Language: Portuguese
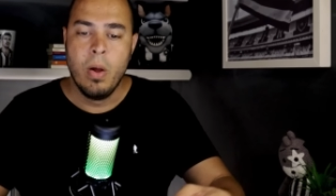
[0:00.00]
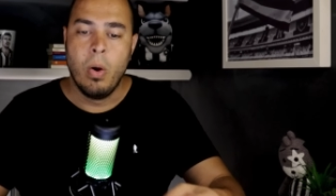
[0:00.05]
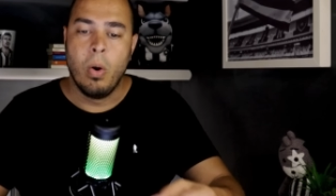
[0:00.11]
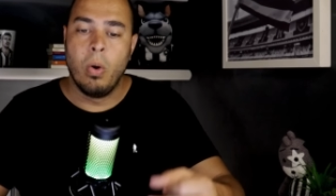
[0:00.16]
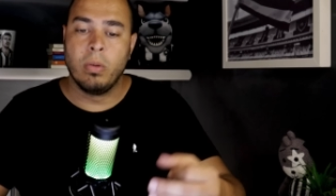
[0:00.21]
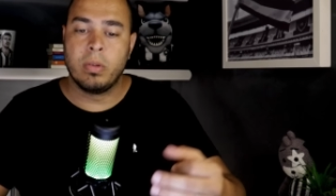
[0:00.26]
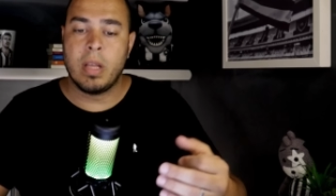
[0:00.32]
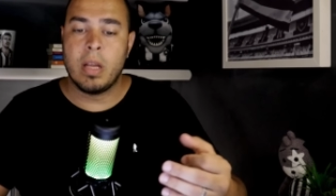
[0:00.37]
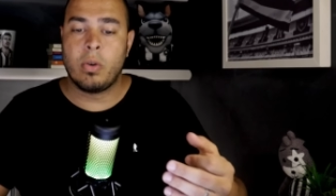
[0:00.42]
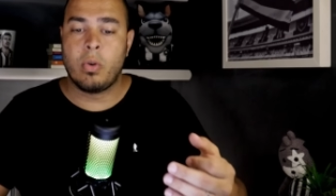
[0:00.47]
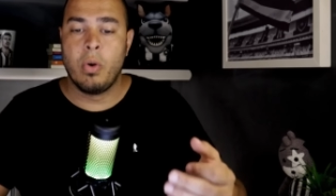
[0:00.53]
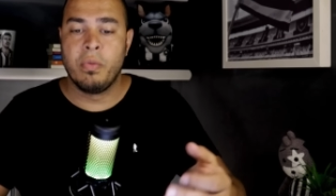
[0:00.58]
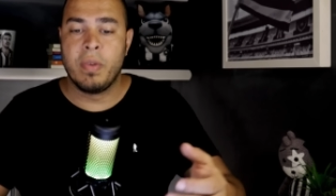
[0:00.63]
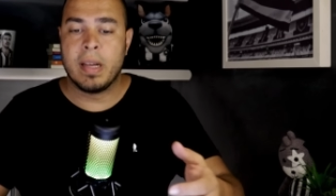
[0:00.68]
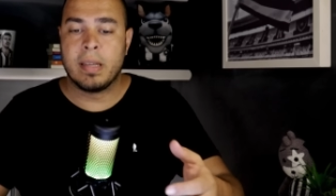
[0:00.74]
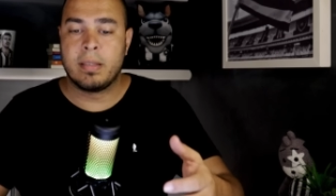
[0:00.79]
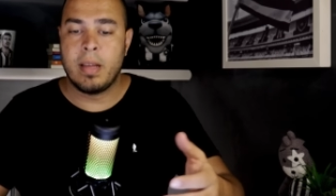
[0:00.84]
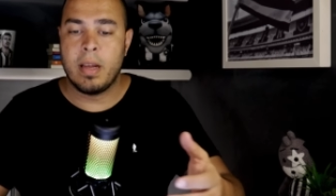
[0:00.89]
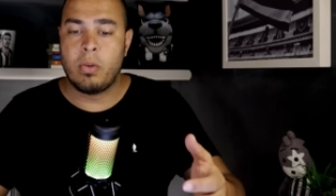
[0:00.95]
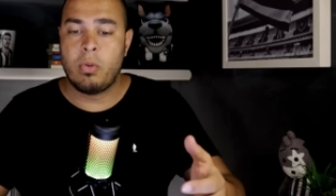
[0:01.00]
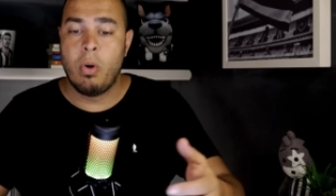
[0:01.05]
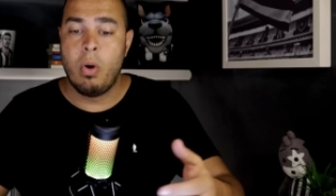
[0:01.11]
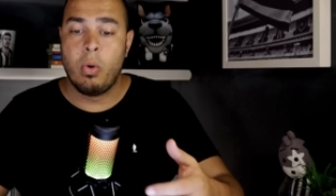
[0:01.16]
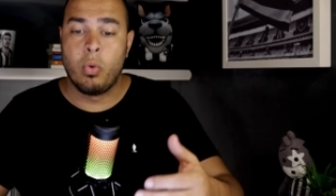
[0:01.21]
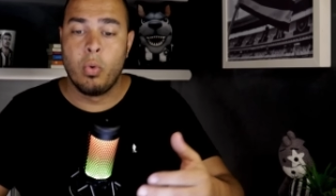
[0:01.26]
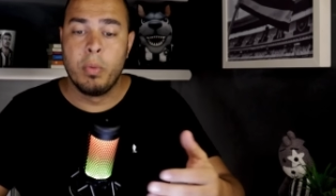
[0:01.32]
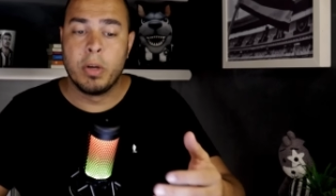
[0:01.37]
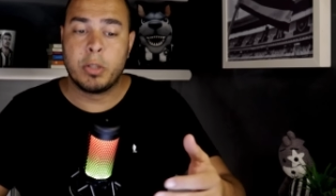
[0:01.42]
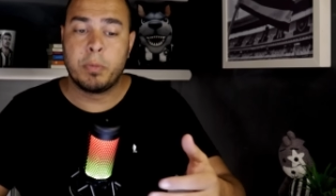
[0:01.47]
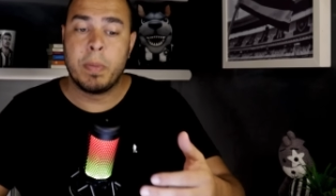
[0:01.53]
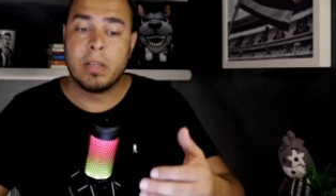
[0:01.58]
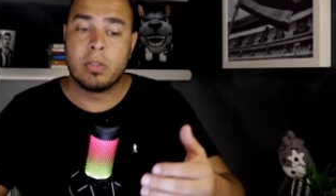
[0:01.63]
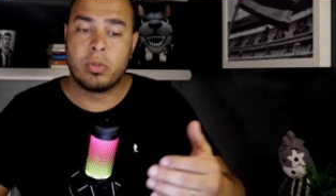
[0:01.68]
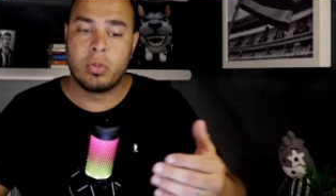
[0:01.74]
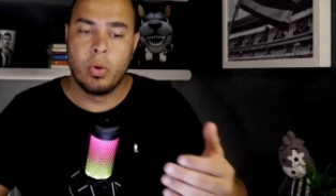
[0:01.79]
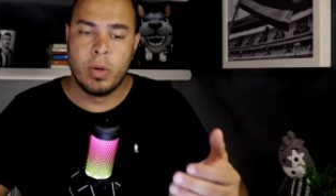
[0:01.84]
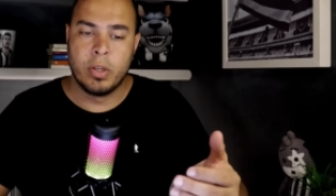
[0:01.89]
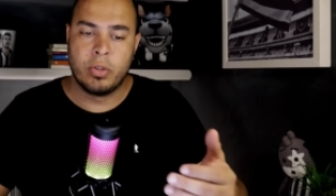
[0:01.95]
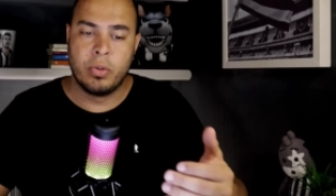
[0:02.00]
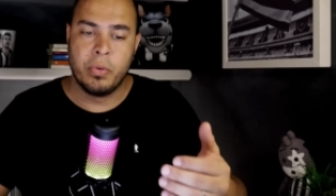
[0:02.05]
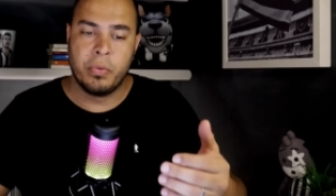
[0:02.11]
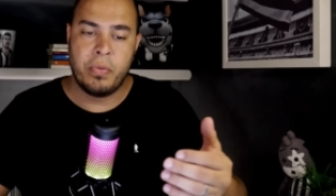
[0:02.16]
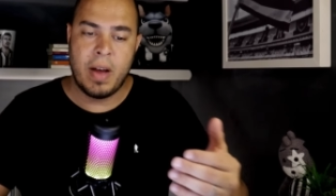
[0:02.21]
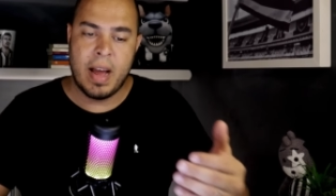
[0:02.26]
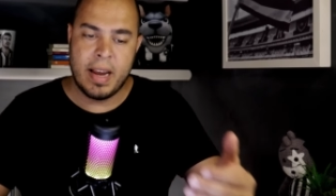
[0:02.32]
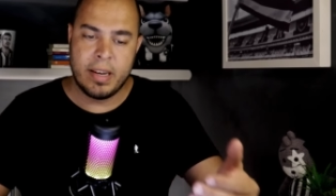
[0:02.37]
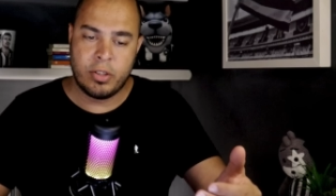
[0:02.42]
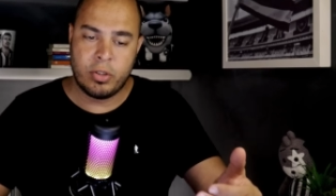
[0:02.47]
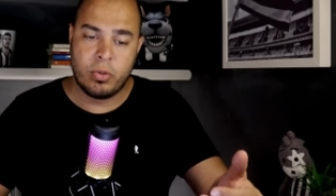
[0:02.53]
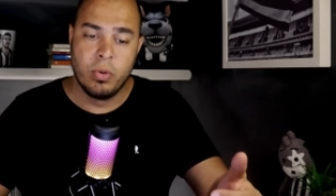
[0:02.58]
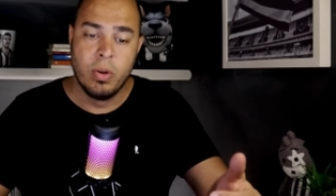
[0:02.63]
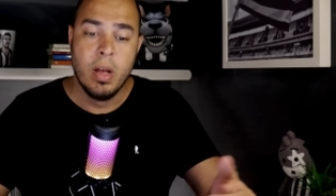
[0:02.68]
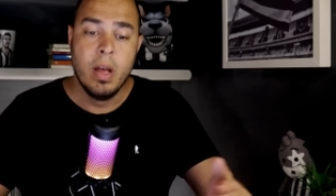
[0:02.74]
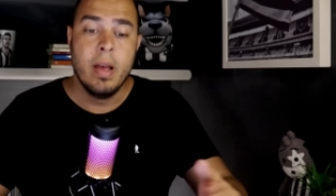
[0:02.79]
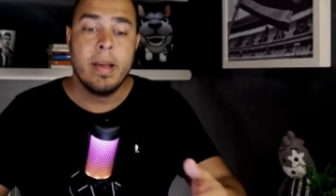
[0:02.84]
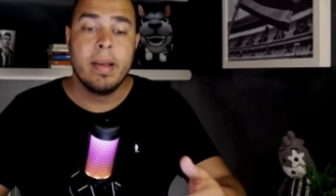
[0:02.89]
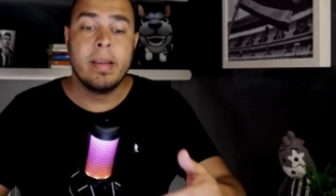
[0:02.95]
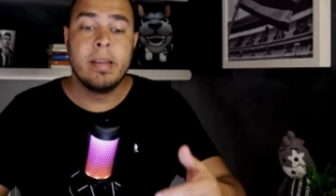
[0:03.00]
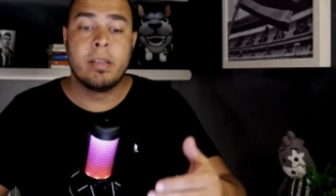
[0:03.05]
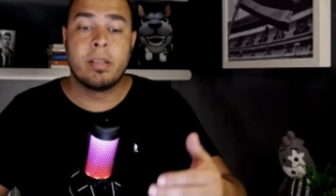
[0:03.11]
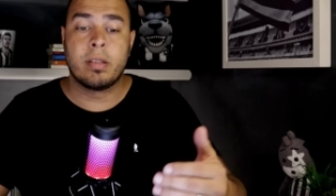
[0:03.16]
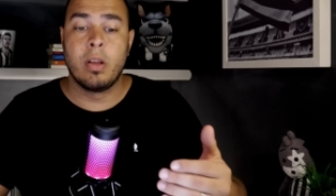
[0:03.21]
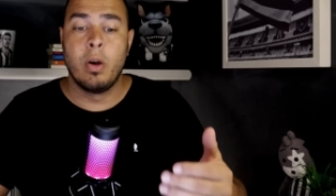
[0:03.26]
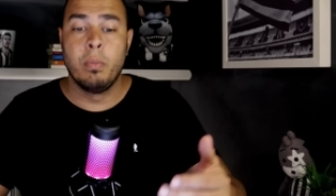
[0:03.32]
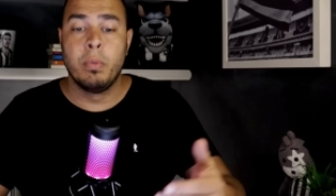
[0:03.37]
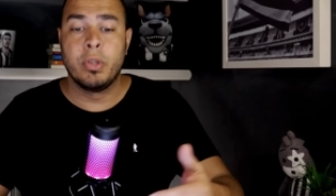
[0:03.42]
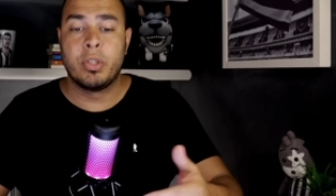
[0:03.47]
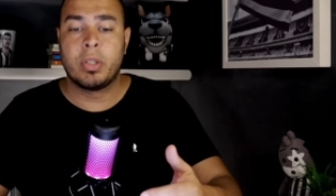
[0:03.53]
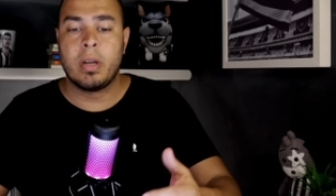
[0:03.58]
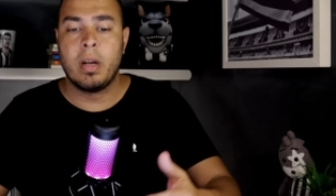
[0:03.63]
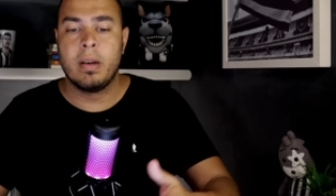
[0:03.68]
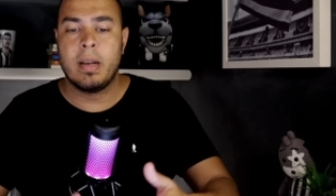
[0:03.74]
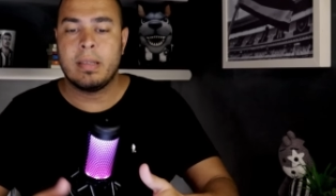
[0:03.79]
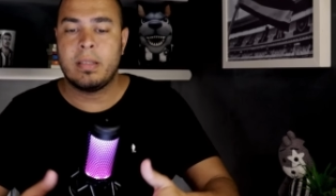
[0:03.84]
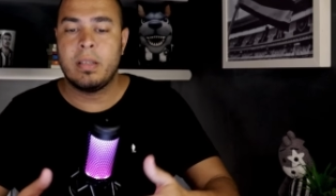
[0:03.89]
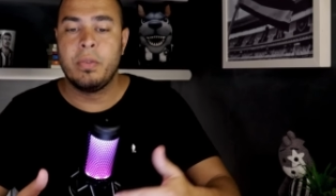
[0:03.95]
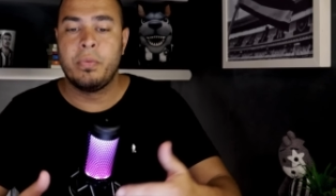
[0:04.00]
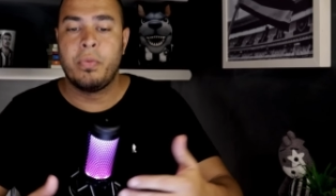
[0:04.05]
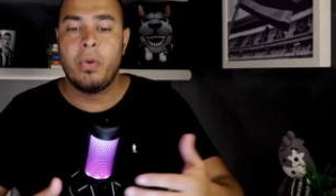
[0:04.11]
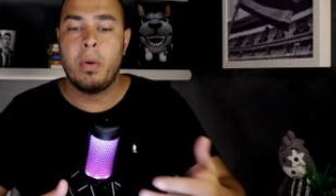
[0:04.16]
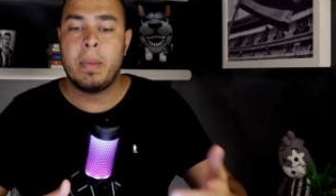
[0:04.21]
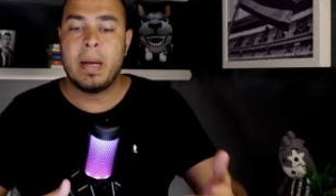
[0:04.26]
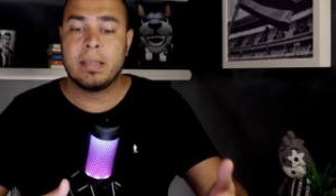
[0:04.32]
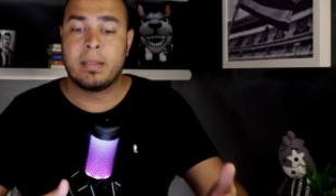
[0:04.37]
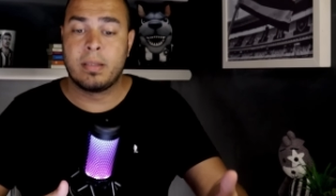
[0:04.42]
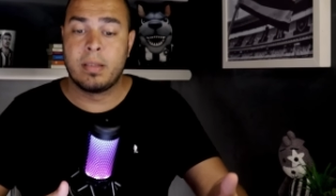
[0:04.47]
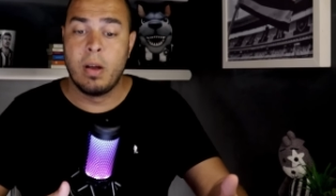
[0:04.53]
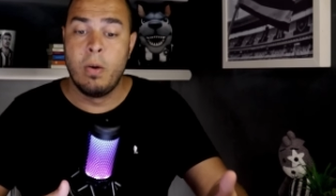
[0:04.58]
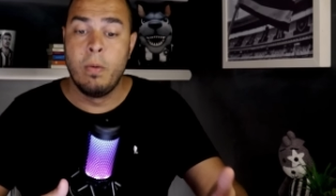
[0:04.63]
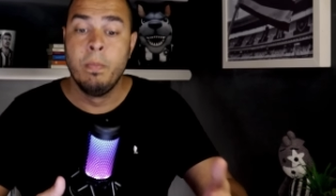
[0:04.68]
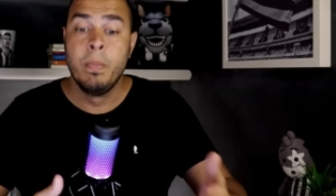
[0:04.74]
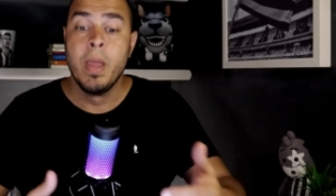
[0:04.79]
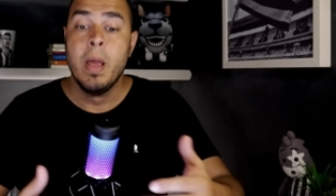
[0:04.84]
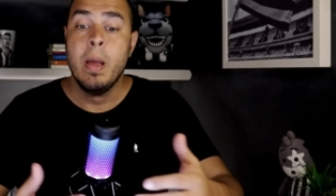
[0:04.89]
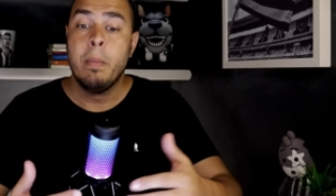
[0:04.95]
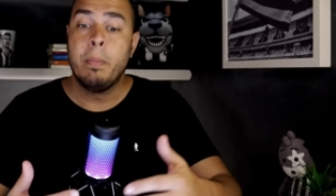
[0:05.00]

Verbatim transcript: Ontem conversei com algumas pessoas do Vasco e estão buscando essa informação